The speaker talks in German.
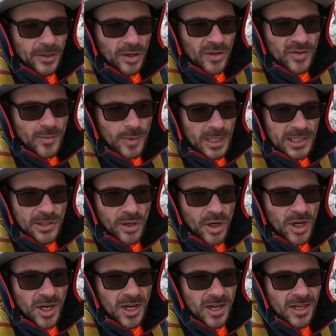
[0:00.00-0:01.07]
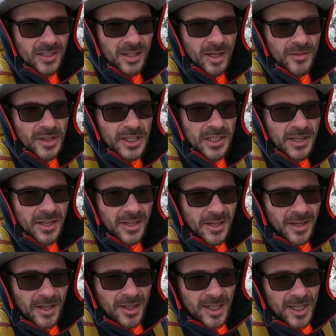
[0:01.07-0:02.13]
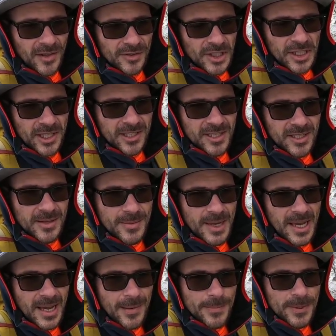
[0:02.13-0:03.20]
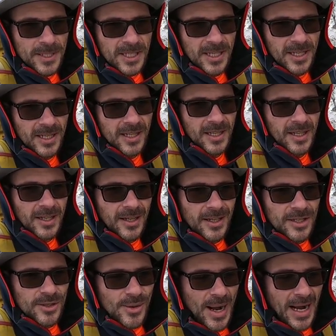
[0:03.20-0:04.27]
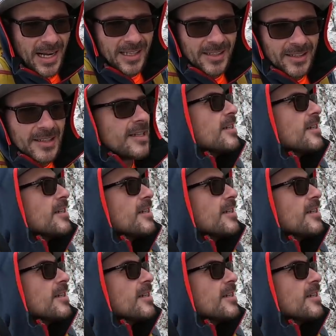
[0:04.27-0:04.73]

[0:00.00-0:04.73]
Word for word: noch auf ein paar Sachen darauf hin, auf die jetzt im Herbst zu achten